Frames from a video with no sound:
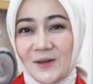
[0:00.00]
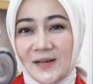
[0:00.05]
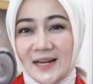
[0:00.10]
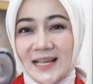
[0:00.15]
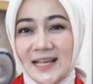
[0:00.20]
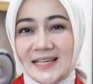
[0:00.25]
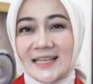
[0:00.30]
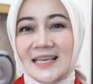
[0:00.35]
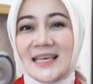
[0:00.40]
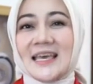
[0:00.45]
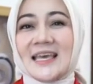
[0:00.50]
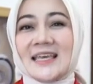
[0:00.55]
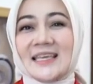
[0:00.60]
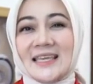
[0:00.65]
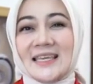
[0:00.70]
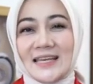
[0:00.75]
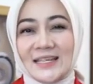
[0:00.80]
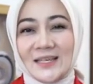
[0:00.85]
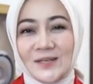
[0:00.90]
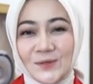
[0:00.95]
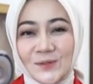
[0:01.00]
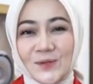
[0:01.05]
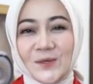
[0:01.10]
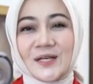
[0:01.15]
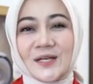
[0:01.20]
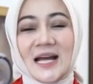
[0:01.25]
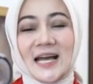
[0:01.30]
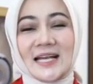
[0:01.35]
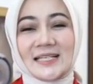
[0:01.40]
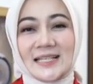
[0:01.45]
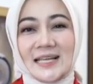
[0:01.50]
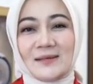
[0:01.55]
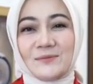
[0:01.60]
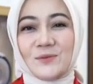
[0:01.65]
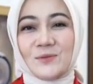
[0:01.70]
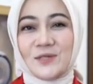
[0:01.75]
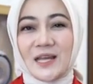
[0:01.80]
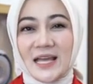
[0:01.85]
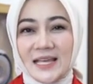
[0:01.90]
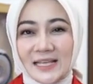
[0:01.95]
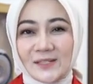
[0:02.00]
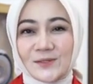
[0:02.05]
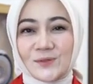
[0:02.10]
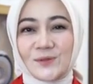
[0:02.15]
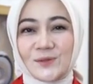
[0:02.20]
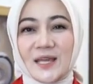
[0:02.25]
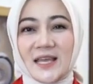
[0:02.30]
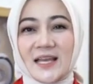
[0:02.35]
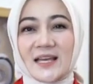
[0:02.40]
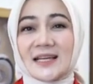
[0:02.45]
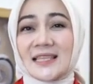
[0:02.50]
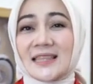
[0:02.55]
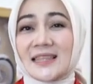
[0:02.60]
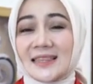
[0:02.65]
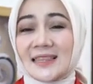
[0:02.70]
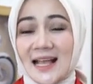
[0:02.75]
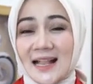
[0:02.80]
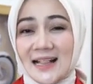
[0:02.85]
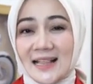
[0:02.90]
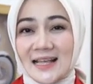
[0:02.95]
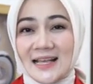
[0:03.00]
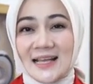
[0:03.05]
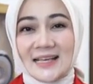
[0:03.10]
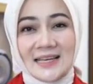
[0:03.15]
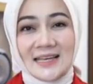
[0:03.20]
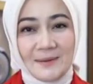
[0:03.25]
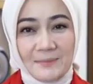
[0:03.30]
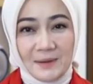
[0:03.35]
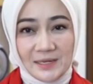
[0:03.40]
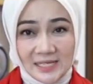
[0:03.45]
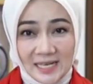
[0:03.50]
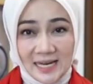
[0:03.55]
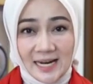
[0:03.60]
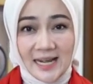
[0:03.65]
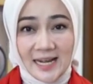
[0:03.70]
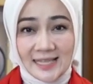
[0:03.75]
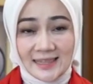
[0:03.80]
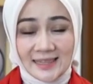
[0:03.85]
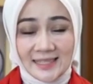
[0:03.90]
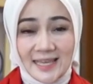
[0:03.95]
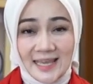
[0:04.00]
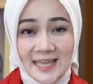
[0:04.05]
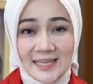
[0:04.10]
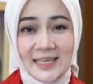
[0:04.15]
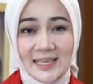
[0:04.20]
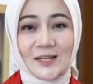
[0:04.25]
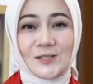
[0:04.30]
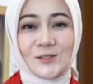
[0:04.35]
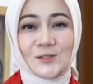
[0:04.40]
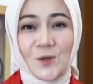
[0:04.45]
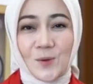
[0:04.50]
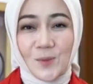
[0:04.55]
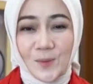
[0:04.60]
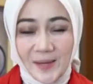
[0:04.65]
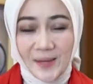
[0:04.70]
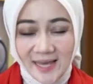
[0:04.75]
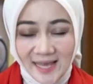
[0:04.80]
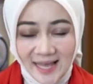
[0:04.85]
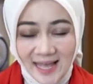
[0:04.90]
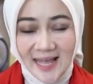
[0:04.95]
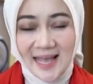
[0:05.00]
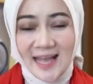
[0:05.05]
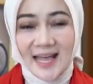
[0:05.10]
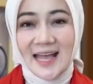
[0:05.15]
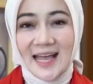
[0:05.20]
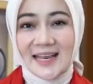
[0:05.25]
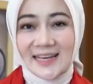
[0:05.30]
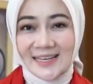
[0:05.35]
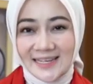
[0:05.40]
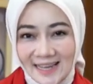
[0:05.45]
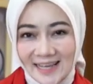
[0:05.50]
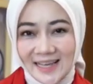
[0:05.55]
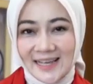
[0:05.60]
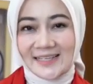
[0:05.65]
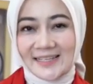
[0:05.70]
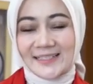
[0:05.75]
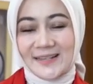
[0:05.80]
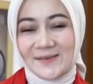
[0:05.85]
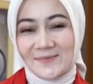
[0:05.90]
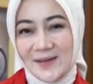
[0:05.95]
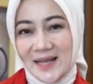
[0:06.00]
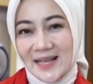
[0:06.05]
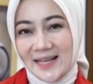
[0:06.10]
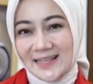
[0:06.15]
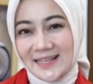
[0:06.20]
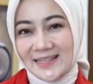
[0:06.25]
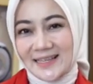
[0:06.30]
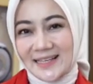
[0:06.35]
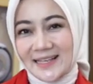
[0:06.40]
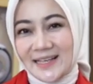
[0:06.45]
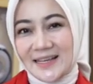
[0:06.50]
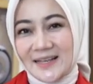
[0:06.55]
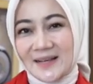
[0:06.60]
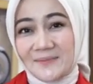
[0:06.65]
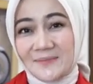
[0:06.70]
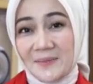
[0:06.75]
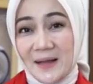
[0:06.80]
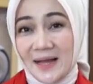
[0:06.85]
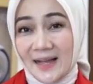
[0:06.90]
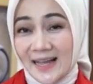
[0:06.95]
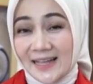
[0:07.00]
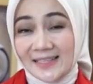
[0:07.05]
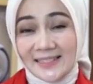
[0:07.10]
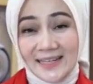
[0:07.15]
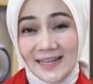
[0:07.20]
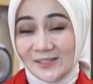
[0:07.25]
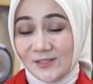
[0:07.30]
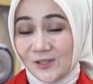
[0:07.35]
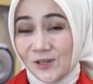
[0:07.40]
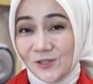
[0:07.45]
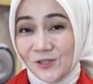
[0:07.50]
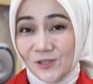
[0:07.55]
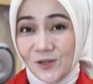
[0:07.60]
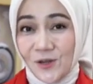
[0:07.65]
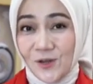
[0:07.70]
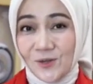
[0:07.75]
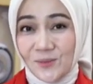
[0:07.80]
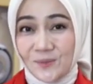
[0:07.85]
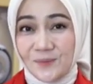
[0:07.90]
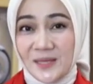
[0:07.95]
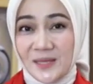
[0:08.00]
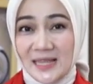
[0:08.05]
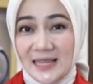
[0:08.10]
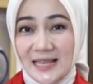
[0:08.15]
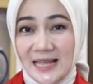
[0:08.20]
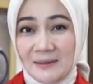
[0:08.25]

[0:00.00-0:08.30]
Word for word: Atalia yang telah ikhlas dan merasa bersyukur atas jasad Emeril yang telah ditemukan akhirnya berbicara untuk pertama kali setelah menahan pilu